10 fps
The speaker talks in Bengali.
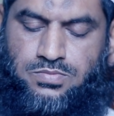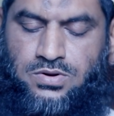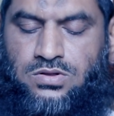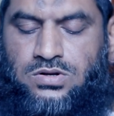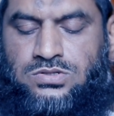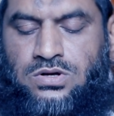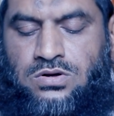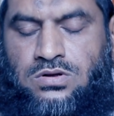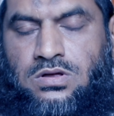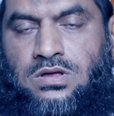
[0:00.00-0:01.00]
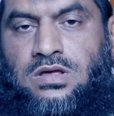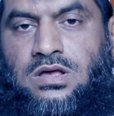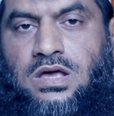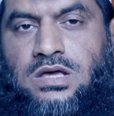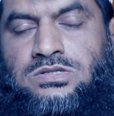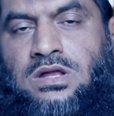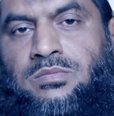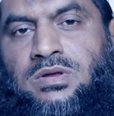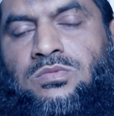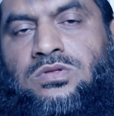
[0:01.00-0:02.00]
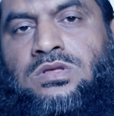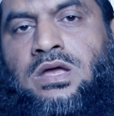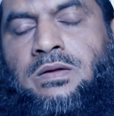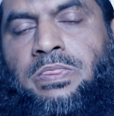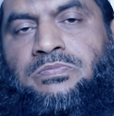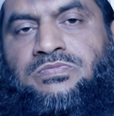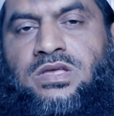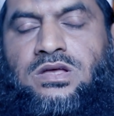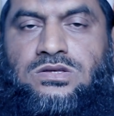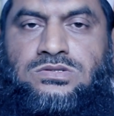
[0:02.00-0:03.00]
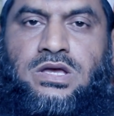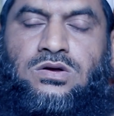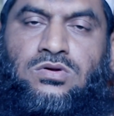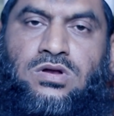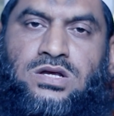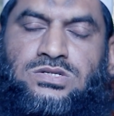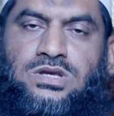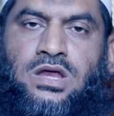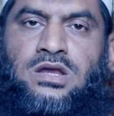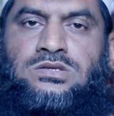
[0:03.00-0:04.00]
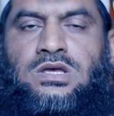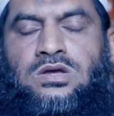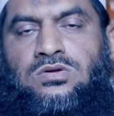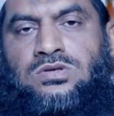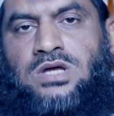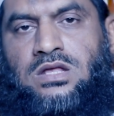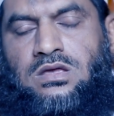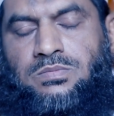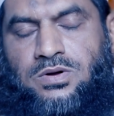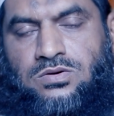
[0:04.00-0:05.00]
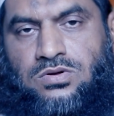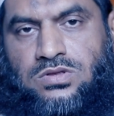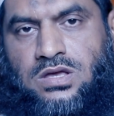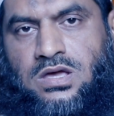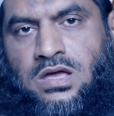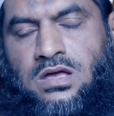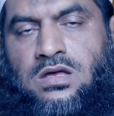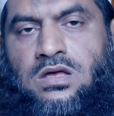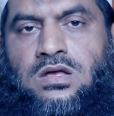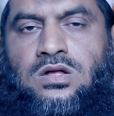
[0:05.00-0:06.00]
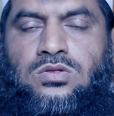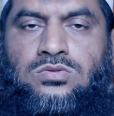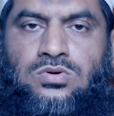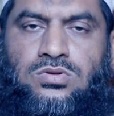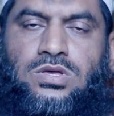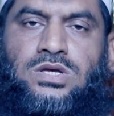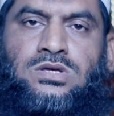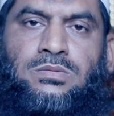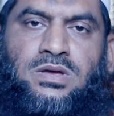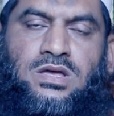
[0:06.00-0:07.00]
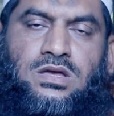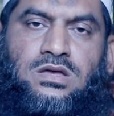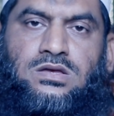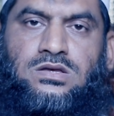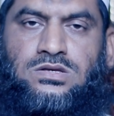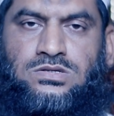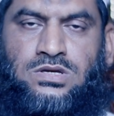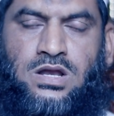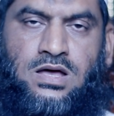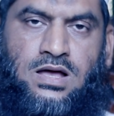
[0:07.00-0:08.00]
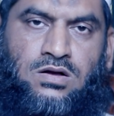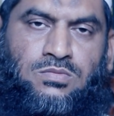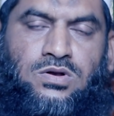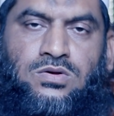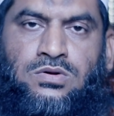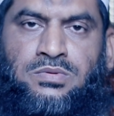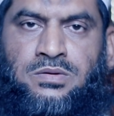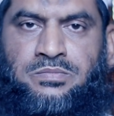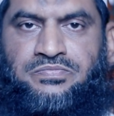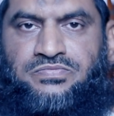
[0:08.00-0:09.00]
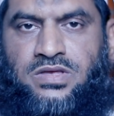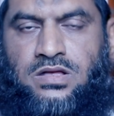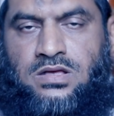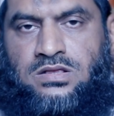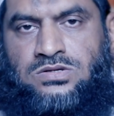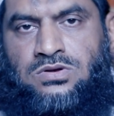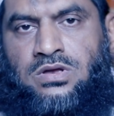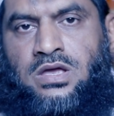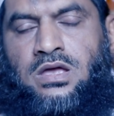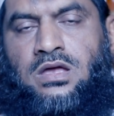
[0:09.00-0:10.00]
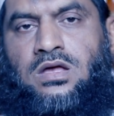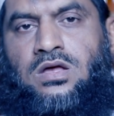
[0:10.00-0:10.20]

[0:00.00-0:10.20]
প্রিয় দর্শক ইসলামের মধ্যে যে কোনো রাষ্ট্রের যে কোনো জাতির পক্ষ থেকে দূত হিসেবে যারা আগমন করবেন তাদের সঙ্গে